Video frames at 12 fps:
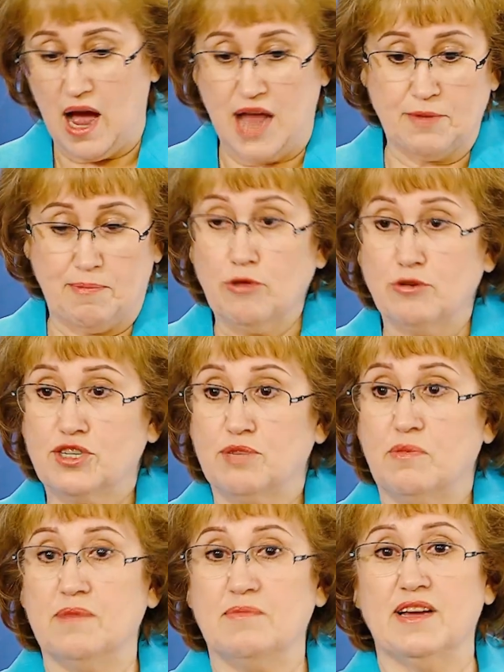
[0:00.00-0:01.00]
А не
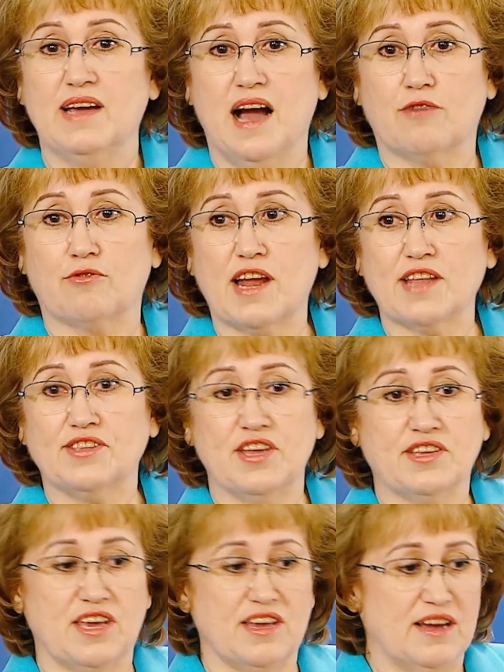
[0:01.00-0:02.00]
получим ли мы
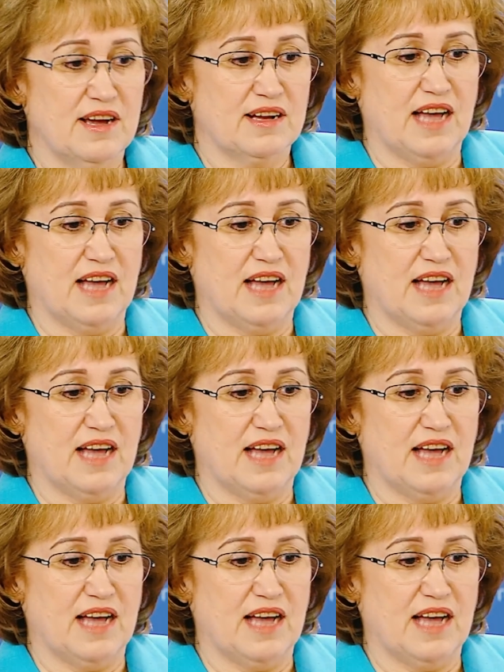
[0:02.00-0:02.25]
аккуратненькие